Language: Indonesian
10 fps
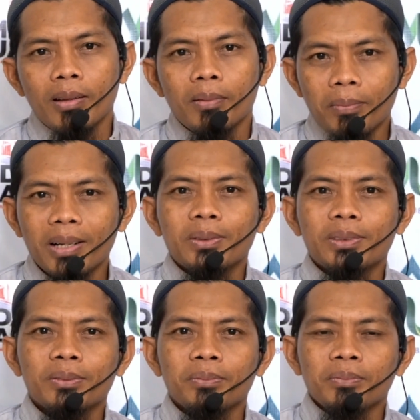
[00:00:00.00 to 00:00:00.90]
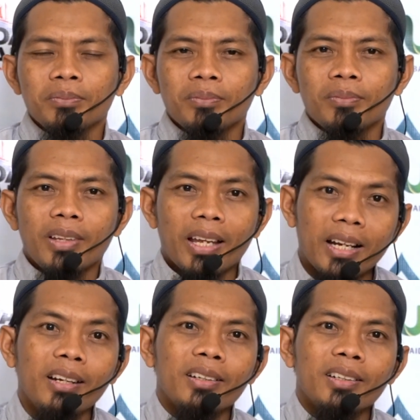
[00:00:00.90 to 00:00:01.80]
Bagus. Ya
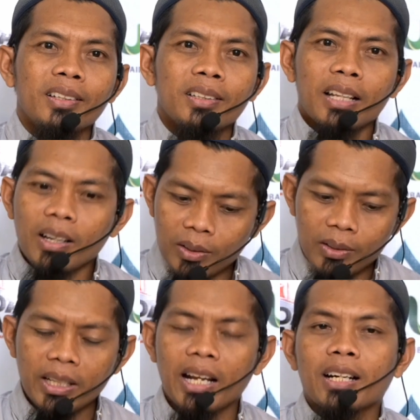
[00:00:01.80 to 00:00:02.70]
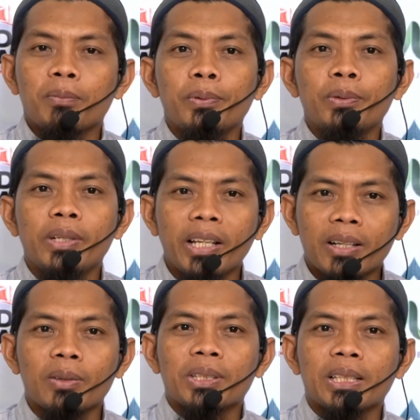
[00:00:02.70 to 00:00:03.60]
kan? Tapi kalau dia akan bunuh diri,
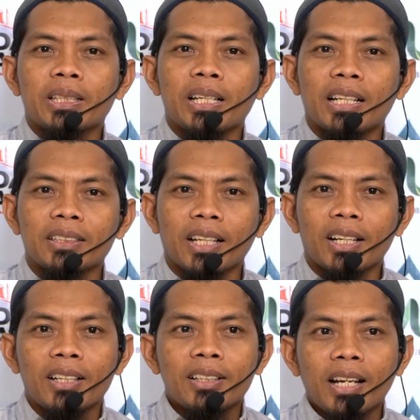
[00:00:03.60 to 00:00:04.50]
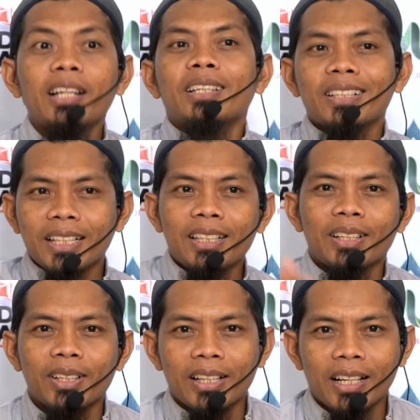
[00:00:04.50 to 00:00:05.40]
kalau kita tidak antar, antar saja
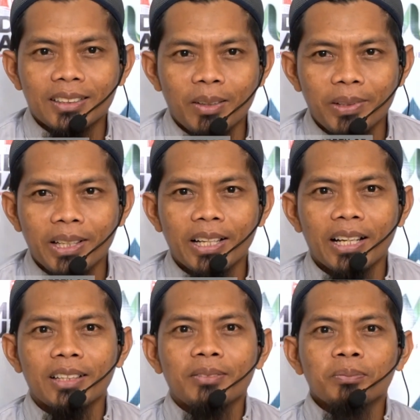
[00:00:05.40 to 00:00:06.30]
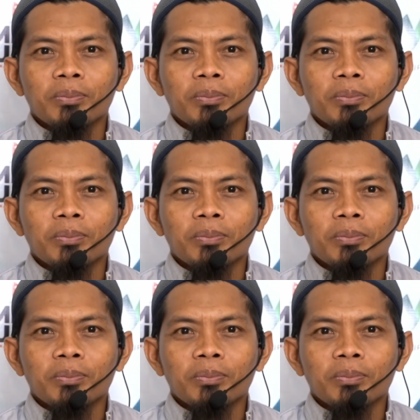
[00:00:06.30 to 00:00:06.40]
dengan hati yang mengingkari.